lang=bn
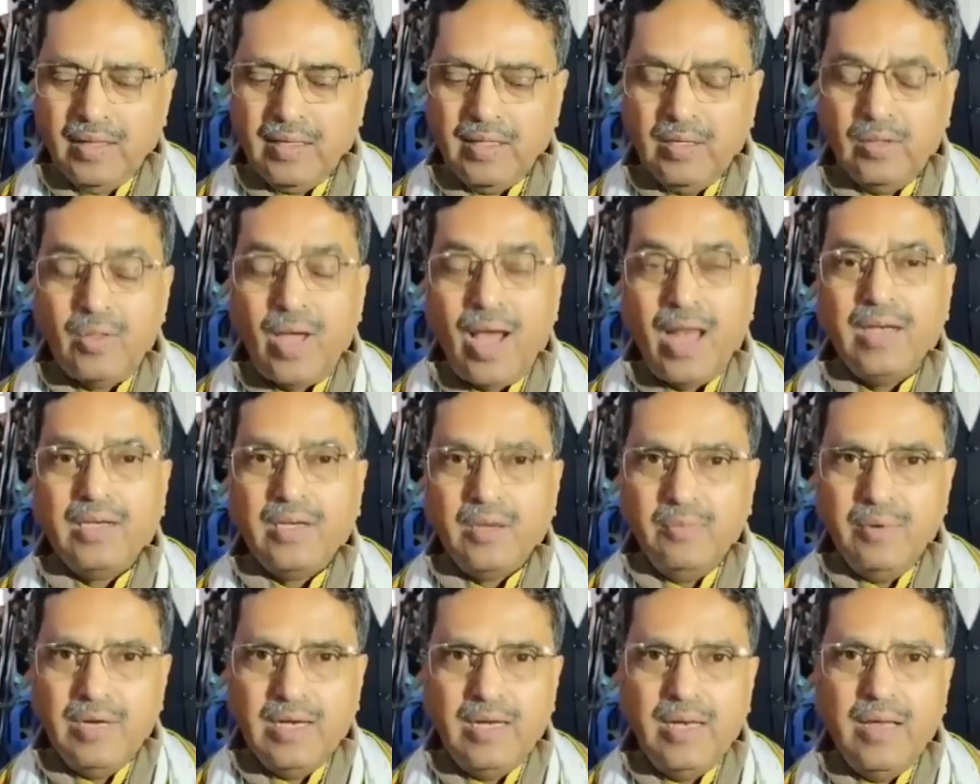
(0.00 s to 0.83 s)
কিন্তু
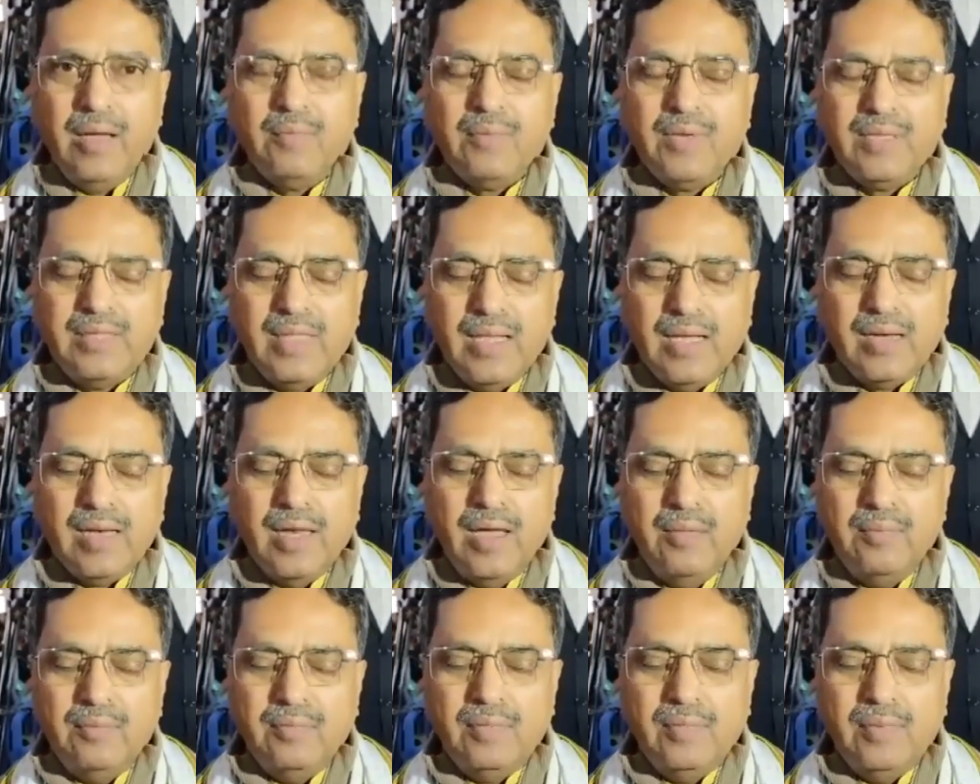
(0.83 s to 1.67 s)
আলটিমেটলি আমরা
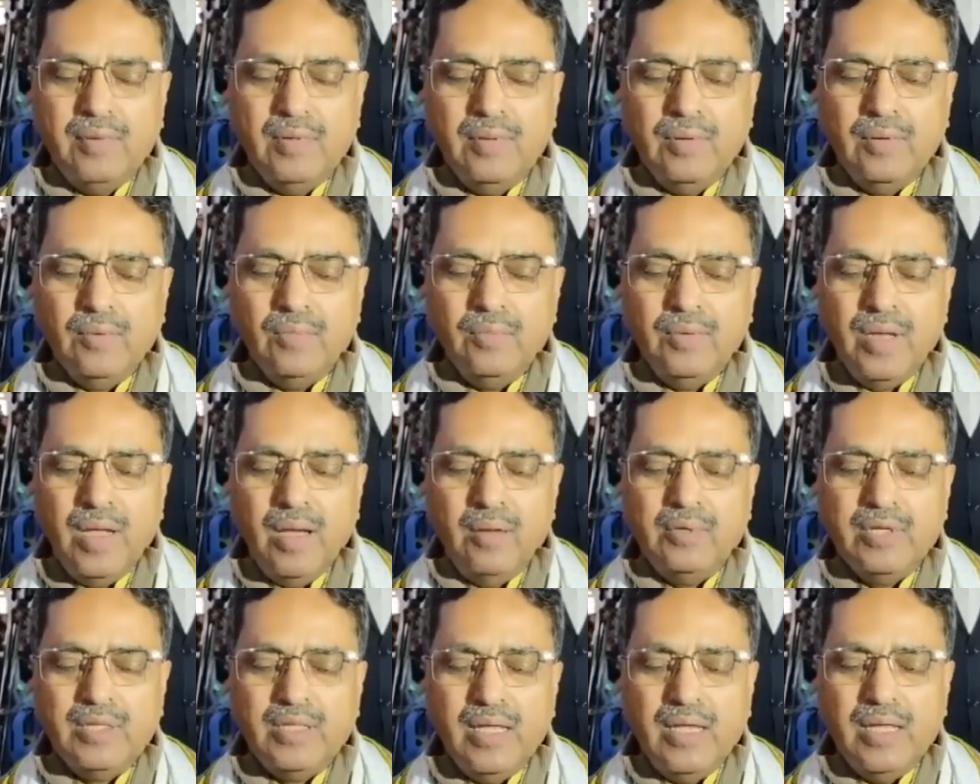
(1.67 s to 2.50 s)
দেখলাম উনি
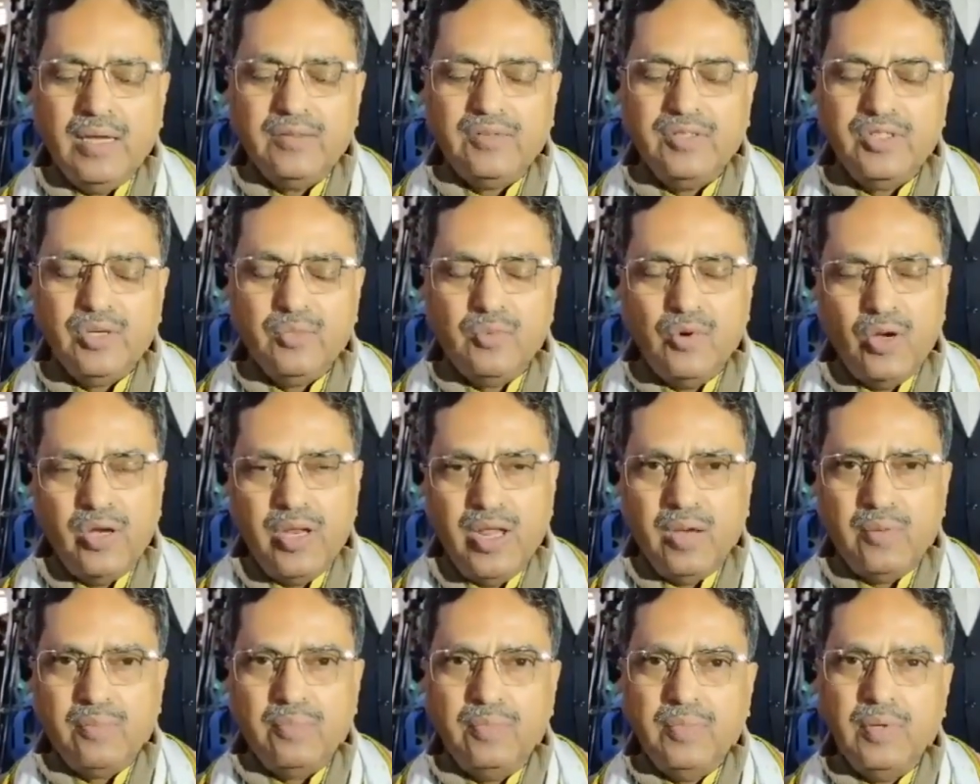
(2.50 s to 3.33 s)
আমাদের
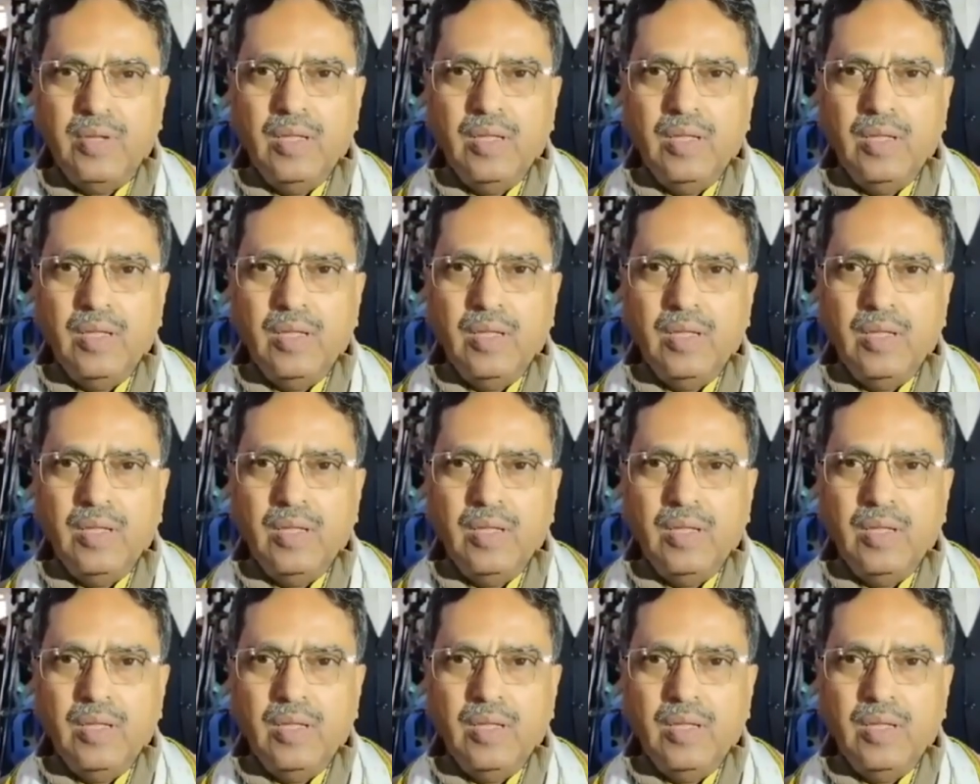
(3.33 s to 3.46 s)
জীবনের